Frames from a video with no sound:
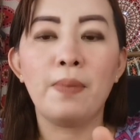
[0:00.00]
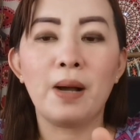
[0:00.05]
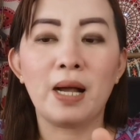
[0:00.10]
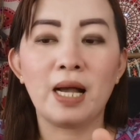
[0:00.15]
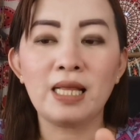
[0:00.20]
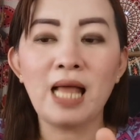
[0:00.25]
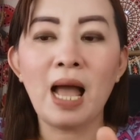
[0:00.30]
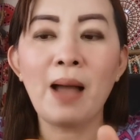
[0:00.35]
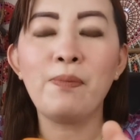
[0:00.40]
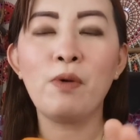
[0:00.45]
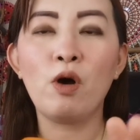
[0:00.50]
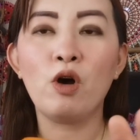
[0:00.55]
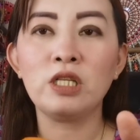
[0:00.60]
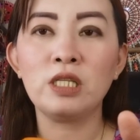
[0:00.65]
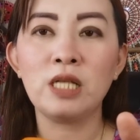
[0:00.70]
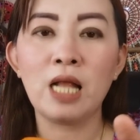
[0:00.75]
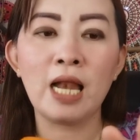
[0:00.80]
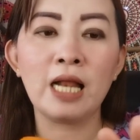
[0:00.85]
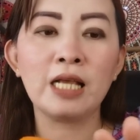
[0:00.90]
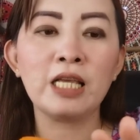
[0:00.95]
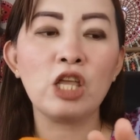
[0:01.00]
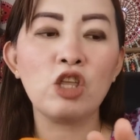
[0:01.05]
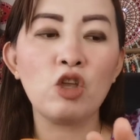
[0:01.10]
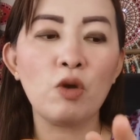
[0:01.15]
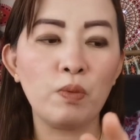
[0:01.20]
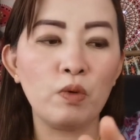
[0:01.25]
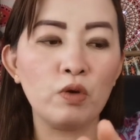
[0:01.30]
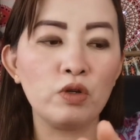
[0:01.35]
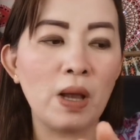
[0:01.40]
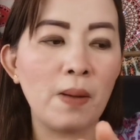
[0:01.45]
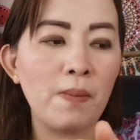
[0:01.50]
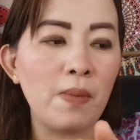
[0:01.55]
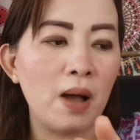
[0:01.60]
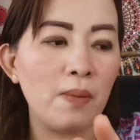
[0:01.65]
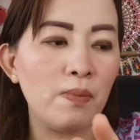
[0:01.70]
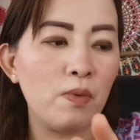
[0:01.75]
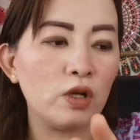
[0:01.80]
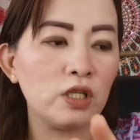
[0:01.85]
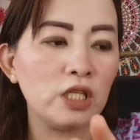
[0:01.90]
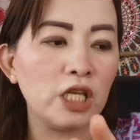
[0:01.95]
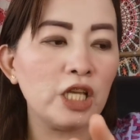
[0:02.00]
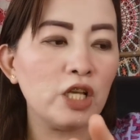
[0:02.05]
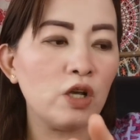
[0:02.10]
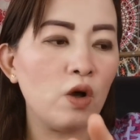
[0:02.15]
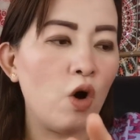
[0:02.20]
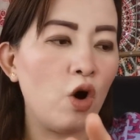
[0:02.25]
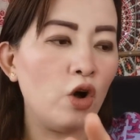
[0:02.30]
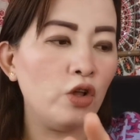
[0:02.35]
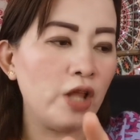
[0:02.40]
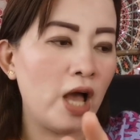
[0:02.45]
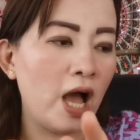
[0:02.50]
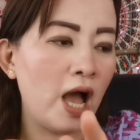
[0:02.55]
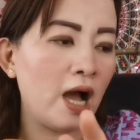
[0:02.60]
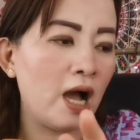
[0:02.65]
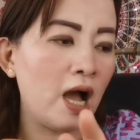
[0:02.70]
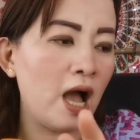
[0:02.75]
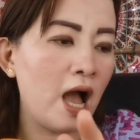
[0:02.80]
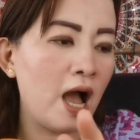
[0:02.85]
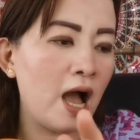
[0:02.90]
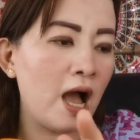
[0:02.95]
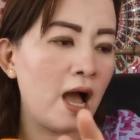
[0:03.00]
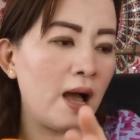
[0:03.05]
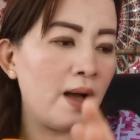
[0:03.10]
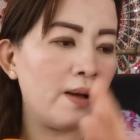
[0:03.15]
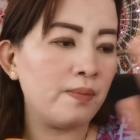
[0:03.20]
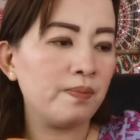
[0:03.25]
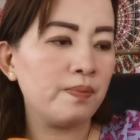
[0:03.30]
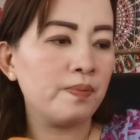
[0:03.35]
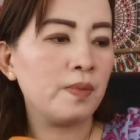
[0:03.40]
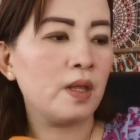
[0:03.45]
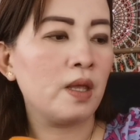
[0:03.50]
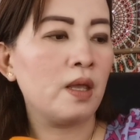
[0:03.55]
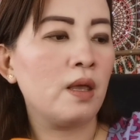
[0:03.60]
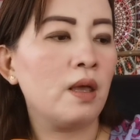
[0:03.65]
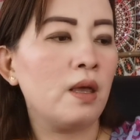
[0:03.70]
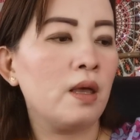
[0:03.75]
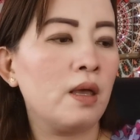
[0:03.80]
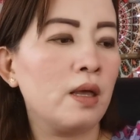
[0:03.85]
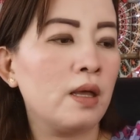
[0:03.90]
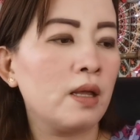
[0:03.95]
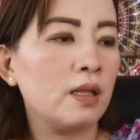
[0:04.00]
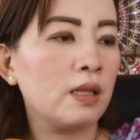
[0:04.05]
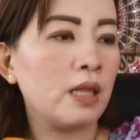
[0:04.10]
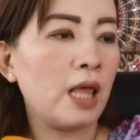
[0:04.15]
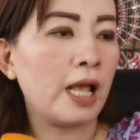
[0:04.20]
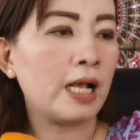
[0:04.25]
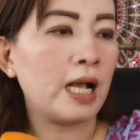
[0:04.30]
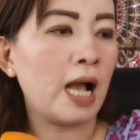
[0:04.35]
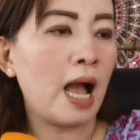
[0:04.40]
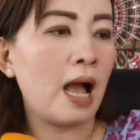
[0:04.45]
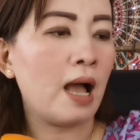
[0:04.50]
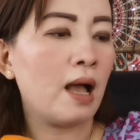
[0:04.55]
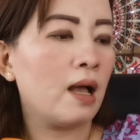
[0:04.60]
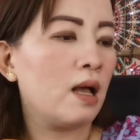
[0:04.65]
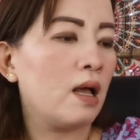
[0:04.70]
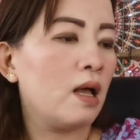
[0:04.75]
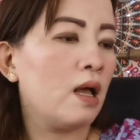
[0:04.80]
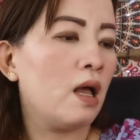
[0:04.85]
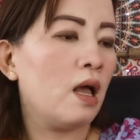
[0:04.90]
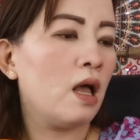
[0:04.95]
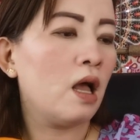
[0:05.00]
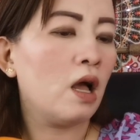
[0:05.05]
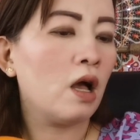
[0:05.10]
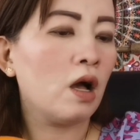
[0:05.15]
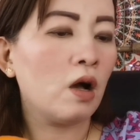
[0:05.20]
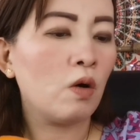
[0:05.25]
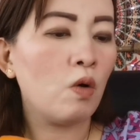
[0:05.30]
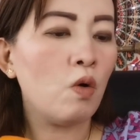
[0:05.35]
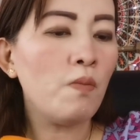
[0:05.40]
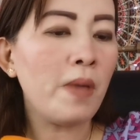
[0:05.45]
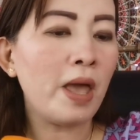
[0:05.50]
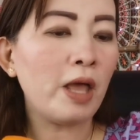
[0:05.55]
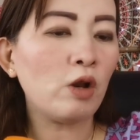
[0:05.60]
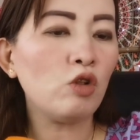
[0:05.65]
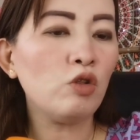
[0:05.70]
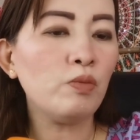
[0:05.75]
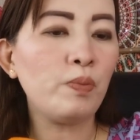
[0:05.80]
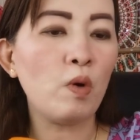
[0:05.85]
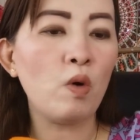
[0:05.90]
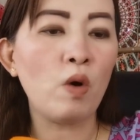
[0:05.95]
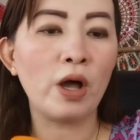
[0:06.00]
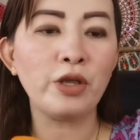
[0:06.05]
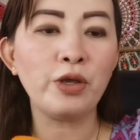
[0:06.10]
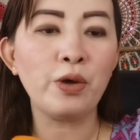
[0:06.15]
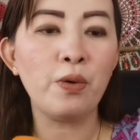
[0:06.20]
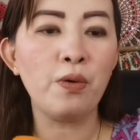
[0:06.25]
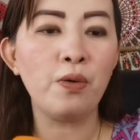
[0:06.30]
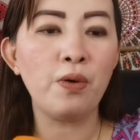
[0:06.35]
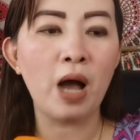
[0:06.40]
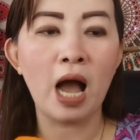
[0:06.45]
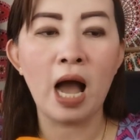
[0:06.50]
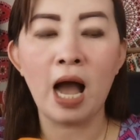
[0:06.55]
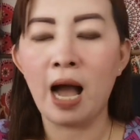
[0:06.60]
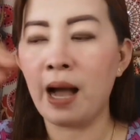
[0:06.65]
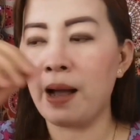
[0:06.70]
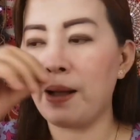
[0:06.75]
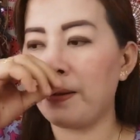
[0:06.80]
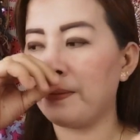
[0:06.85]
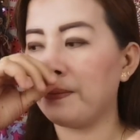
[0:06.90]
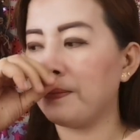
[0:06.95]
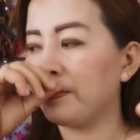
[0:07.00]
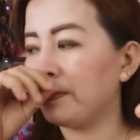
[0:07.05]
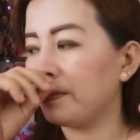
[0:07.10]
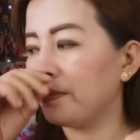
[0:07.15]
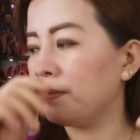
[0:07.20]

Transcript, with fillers: Pagkatapos, lalagyan nyo po siya mga bossing ko ng, uh, teka, kung meron po kayong uh,